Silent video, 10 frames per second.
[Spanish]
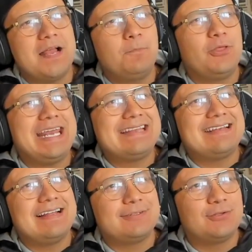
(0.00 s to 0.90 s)
podría
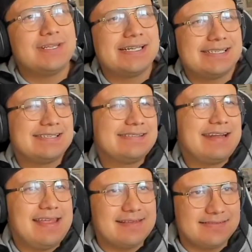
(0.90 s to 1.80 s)
tener todas las
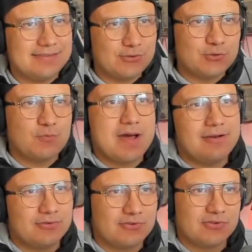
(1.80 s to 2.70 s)
estrellas en sus
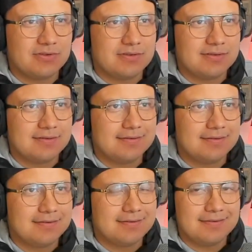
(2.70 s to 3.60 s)
manos.
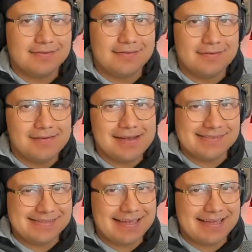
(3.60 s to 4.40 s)
Él es